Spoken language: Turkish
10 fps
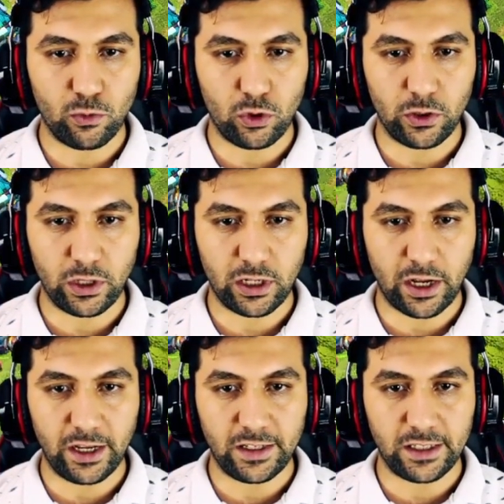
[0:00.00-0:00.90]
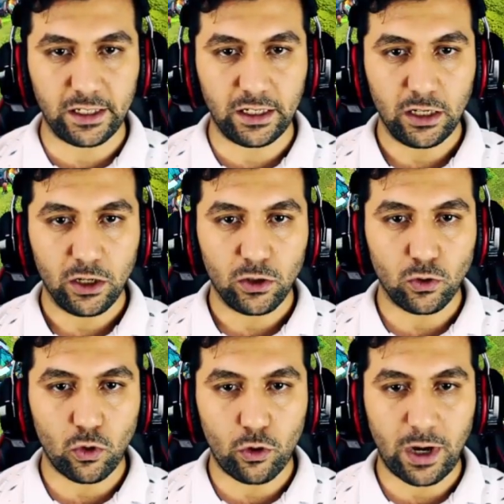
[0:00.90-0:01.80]
Bu kare iksiri
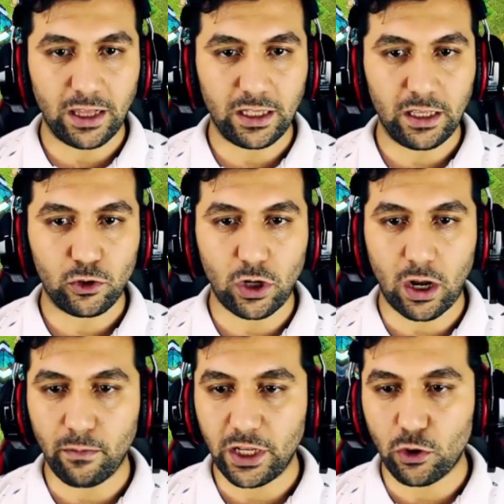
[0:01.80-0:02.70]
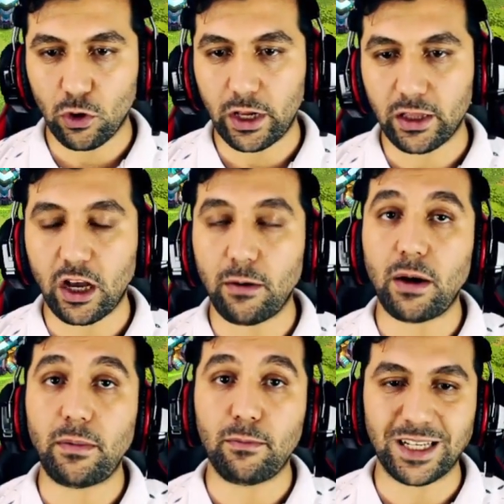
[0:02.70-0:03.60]
normalde şu an hero'lara
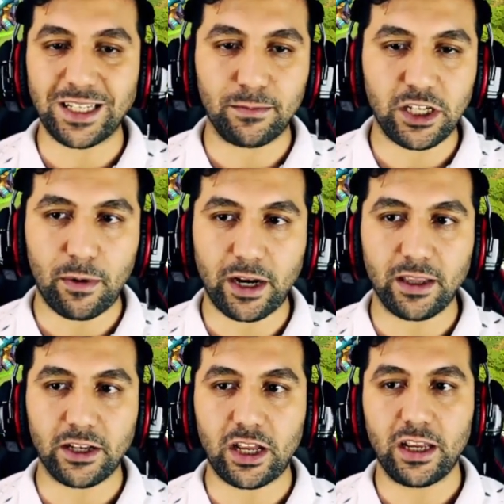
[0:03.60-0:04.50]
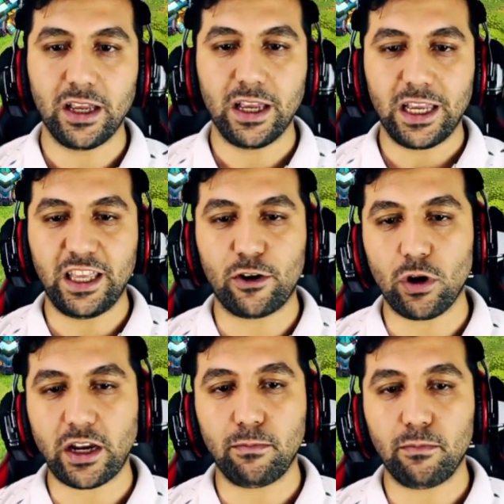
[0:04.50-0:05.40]
tamamen basmayacağım arkadaşlar.
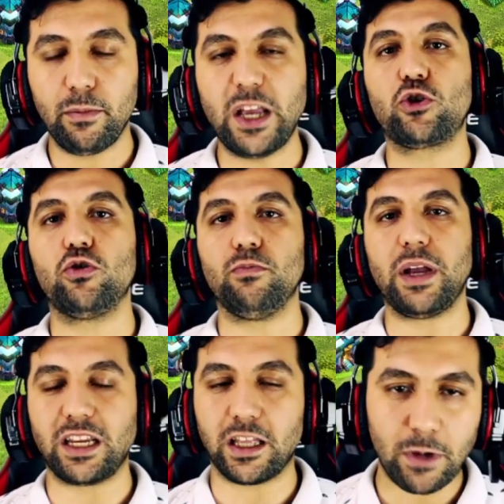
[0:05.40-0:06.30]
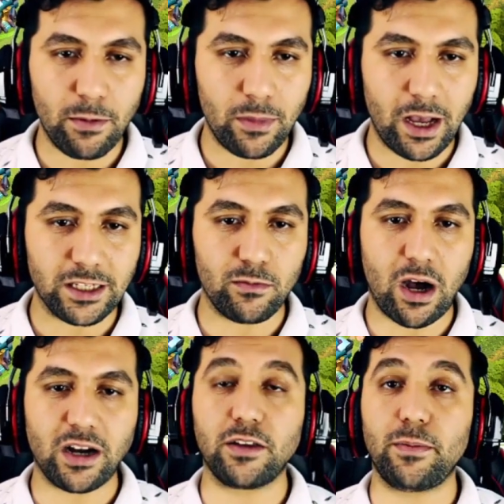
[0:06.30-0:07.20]
Hero'ları 5 gün bekletmem lazım.
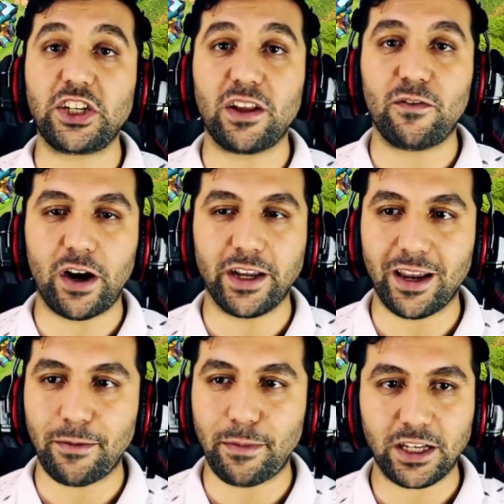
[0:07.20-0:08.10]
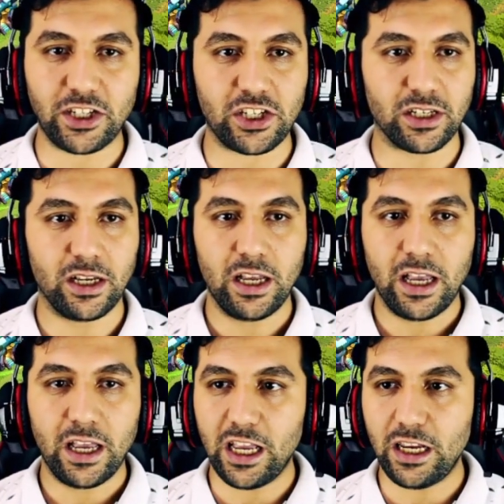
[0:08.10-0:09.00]
Artı 5'ten faydalanmak için.
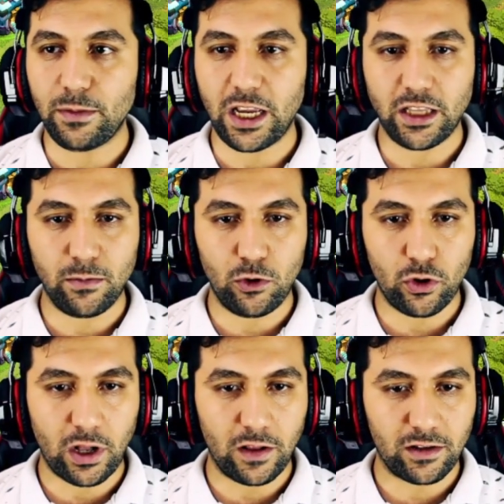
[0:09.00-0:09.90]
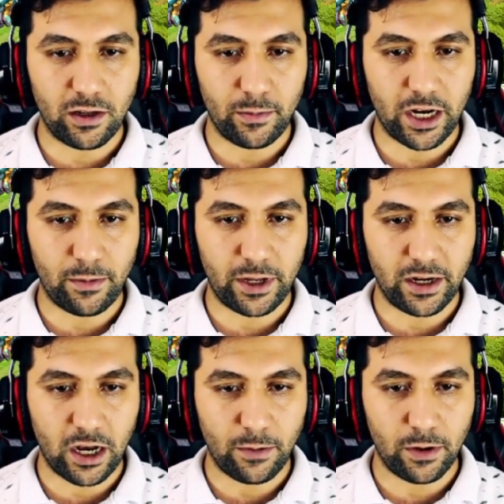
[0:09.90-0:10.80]
Elimde 7 milyon altınla beraber
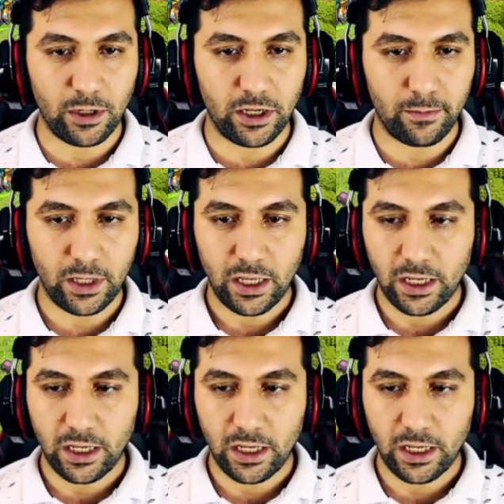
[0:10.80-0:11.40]
ne yapabilirim?